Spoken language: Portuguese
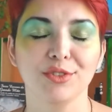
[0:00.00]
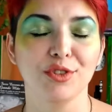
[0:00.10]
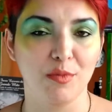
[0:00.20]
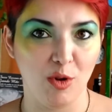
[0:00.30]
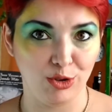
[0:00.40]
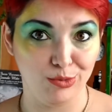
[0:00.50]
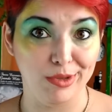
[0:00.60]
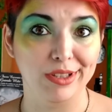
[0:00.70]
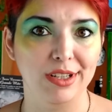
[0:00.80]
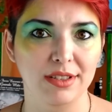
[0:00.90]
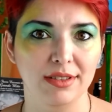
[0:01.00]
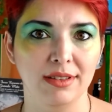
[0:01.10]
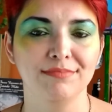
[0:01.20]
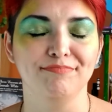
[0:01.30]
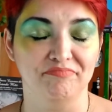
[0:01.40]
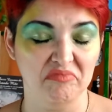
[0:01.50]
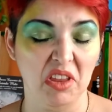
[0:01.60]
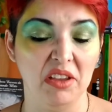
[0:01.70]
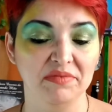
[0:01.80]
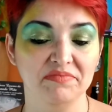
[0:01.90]
eu sou uma ótima atriz,
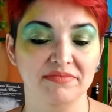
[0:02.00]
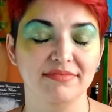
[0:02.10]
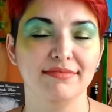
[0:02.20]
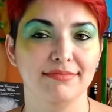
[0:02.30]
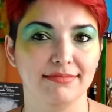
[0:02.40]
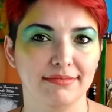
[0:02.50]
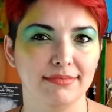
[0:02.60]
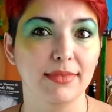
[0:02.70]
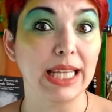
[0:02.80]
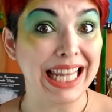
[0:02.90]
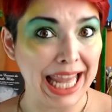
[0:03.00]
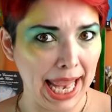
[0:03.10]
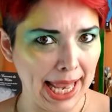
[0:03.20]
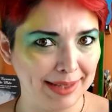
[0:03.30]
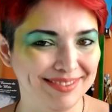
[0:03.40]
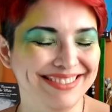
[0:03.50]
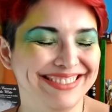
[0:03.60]
né? Né?